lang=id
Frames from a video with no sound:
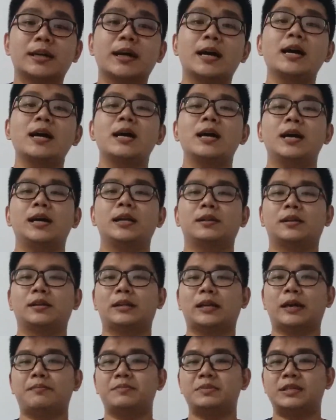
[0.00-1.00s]
ya,
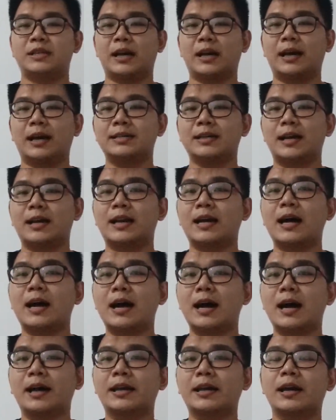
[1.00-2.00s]
tetap jaga
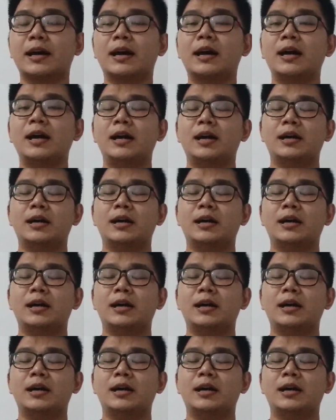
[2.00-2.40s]
jarak ya.